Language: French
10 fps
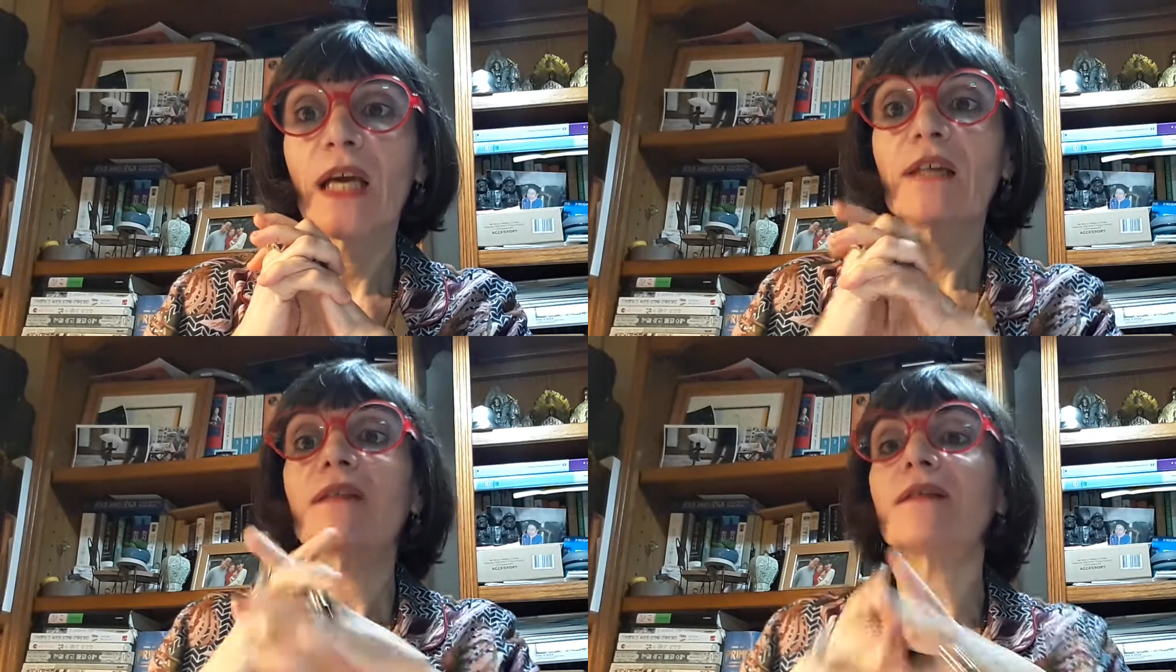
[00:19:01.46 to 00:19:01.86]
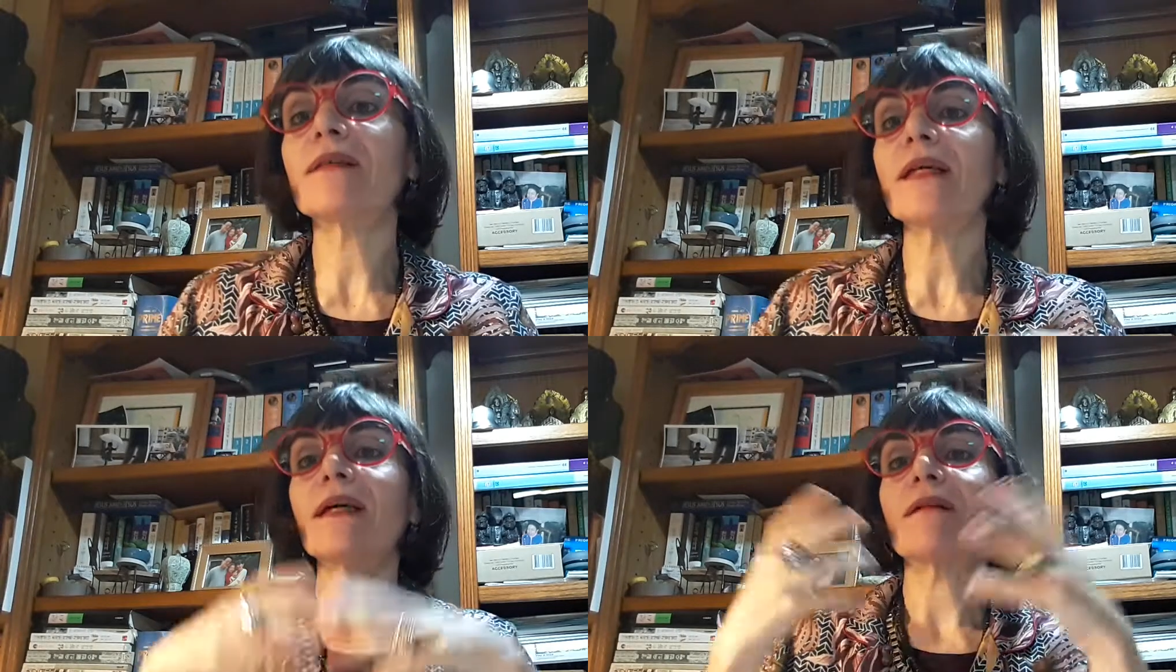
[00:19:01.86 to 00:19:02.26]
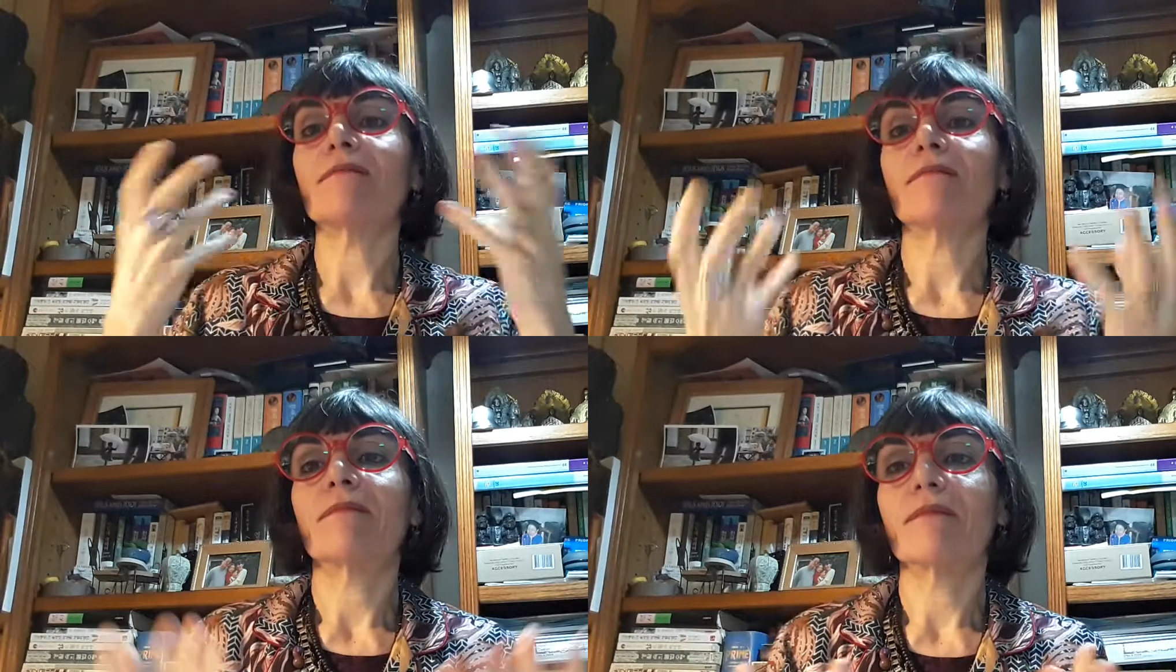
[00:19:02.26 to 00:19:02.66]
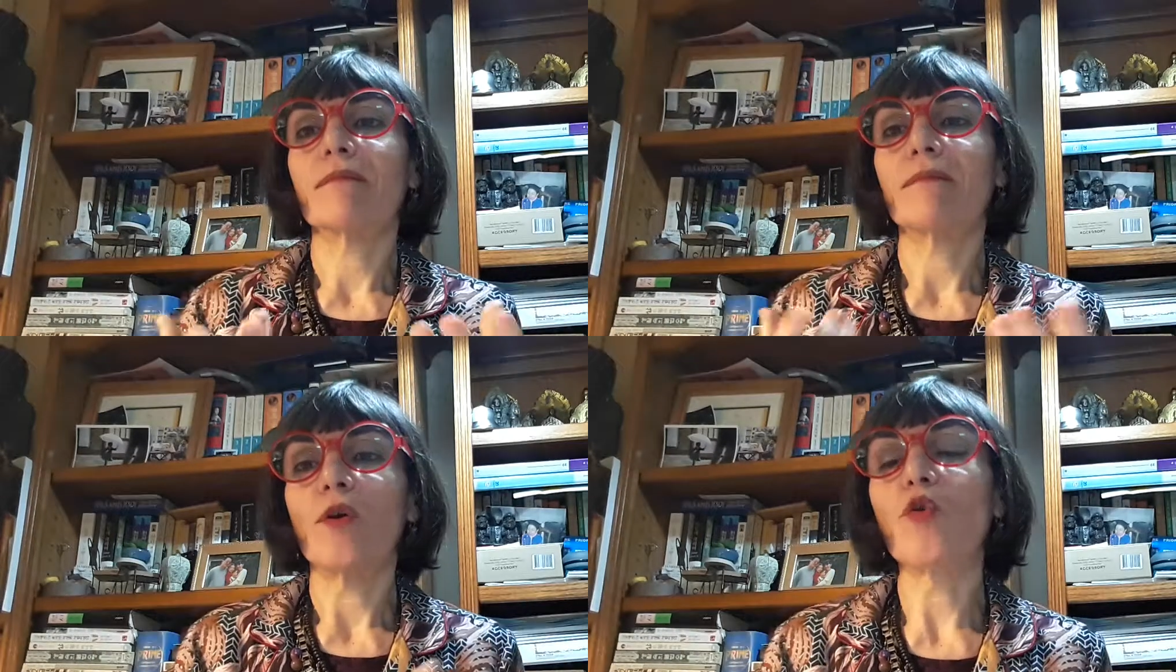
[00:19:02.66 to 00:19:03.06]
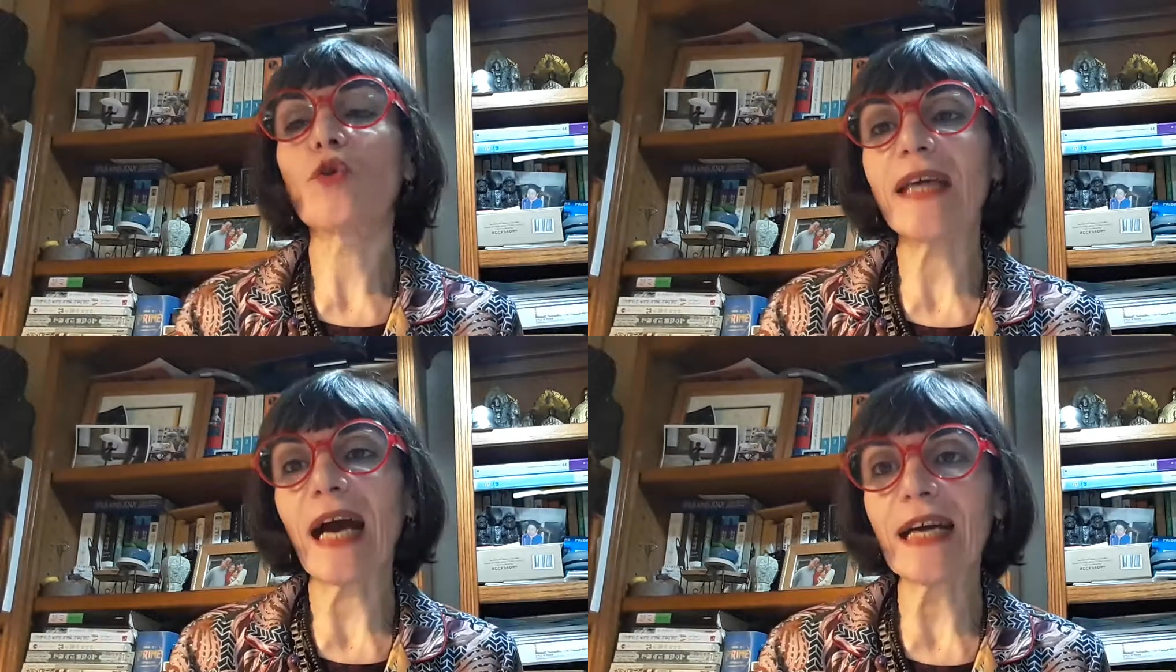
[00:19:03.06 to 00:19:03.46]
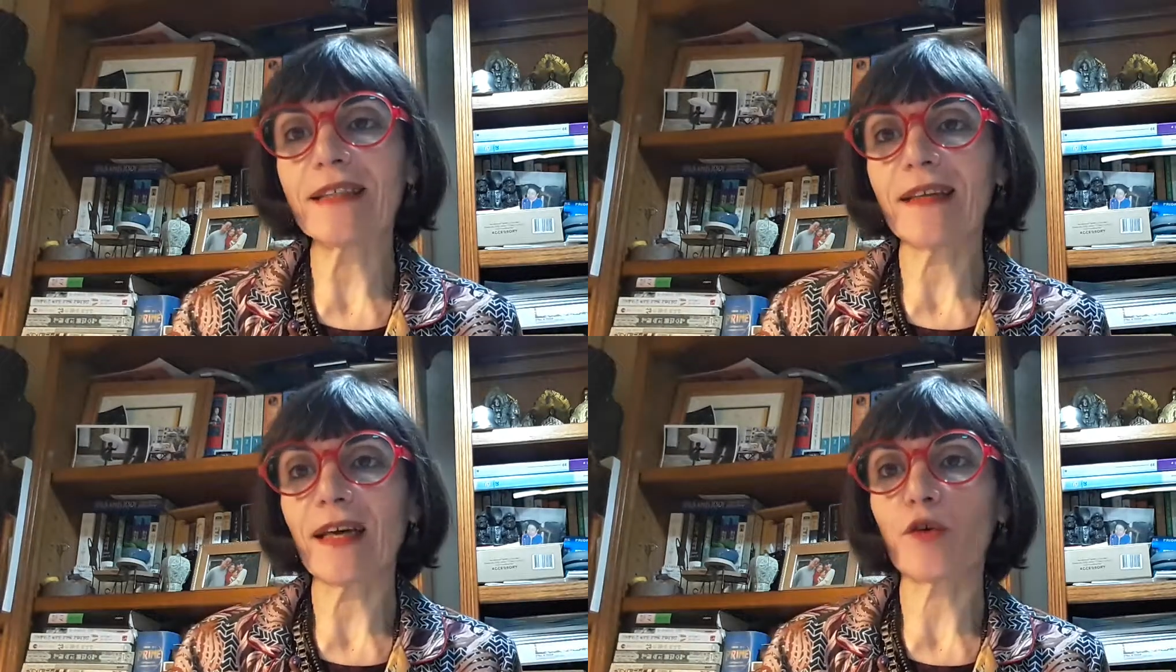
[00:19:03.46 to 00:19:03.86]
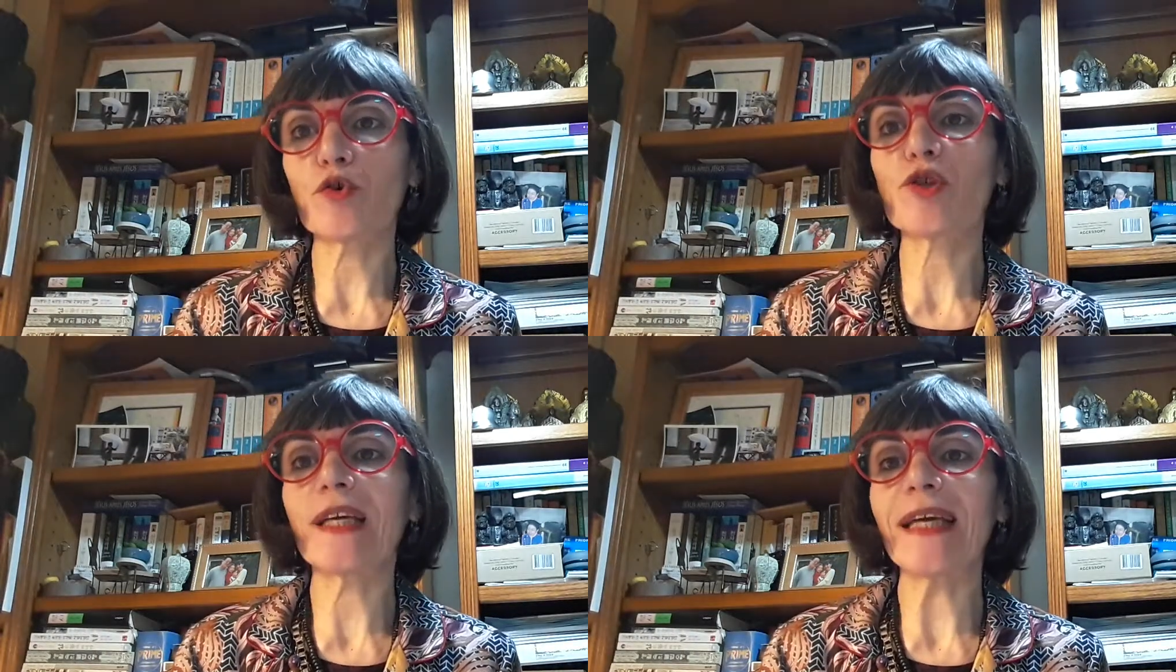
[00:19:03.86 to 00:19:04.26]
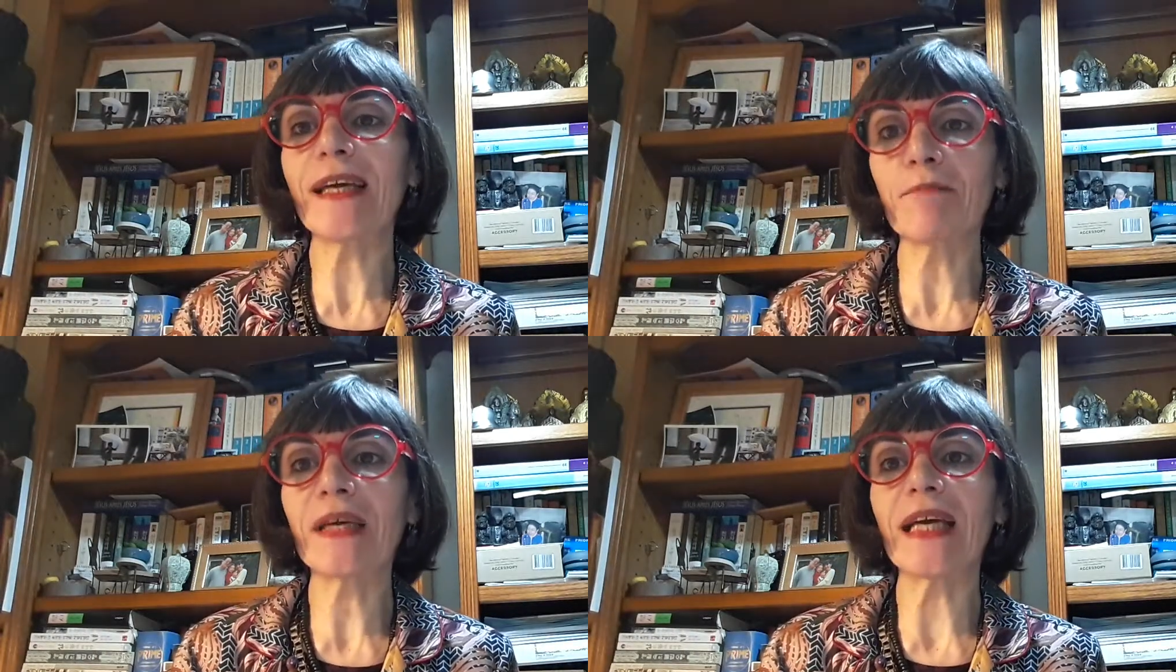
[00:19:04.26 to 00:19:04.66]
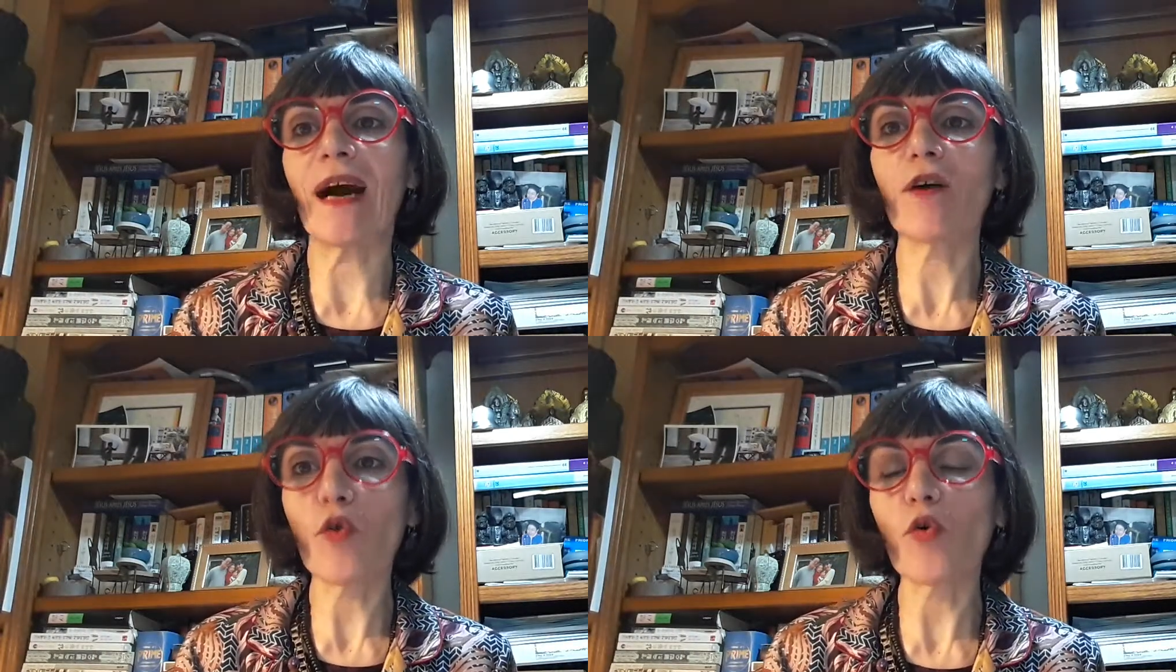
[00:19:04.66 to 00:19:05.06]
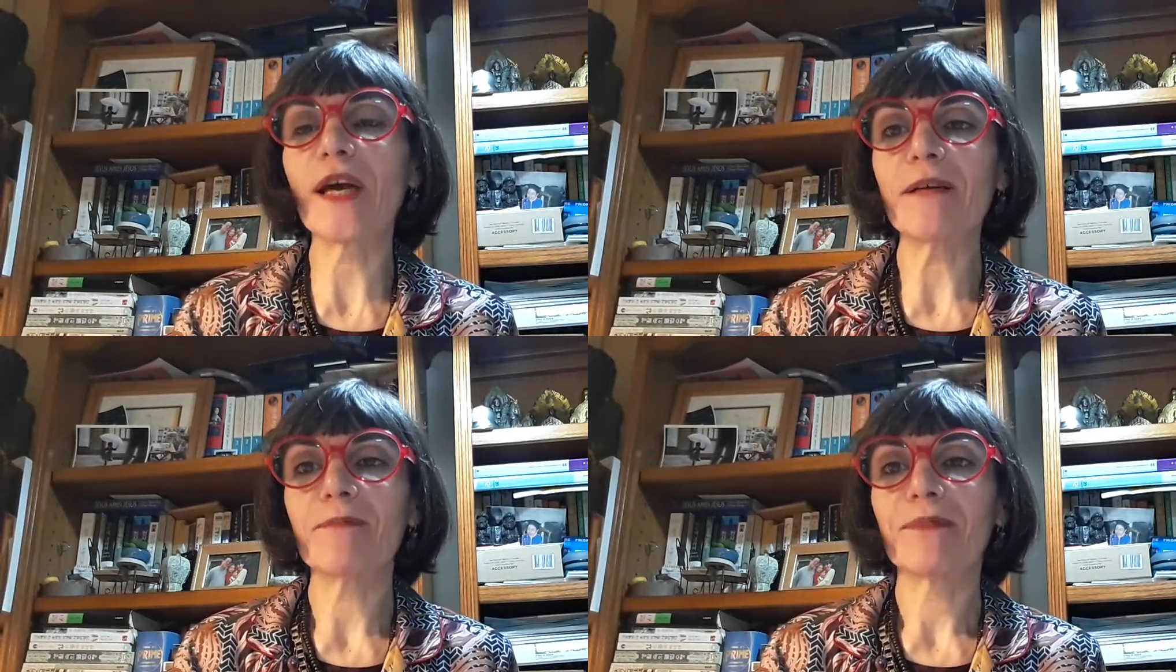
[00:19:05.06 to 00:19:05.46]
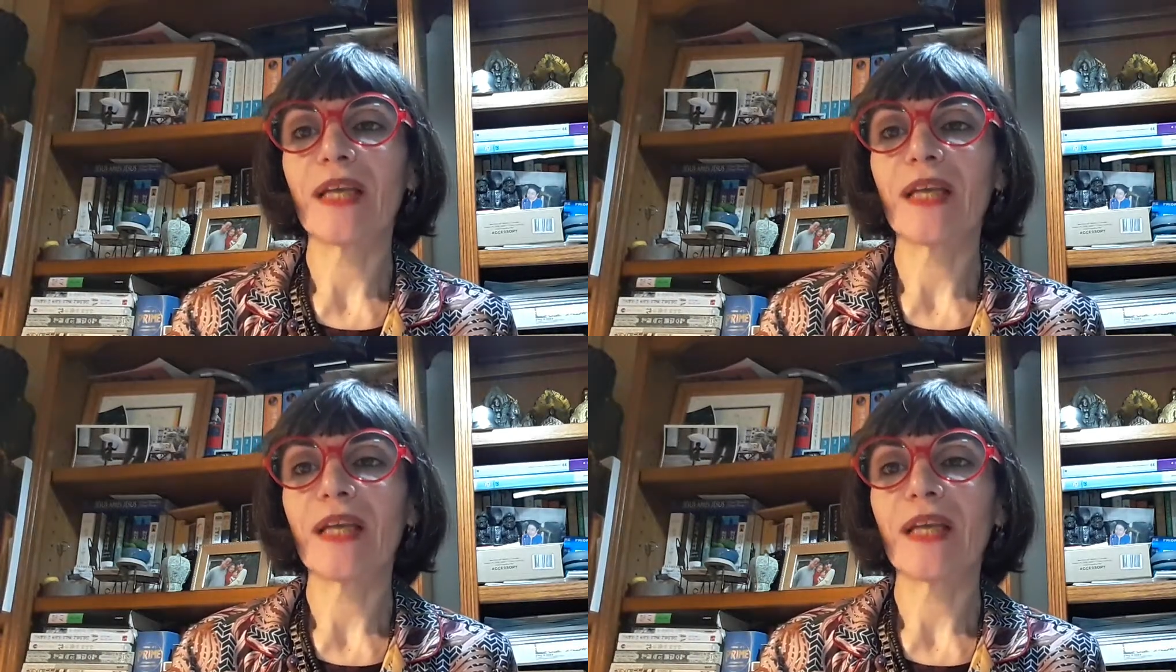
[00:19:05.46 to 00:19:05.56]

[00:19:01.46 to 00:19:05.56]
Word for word: C'est le caractère que j'ai aimé en Corée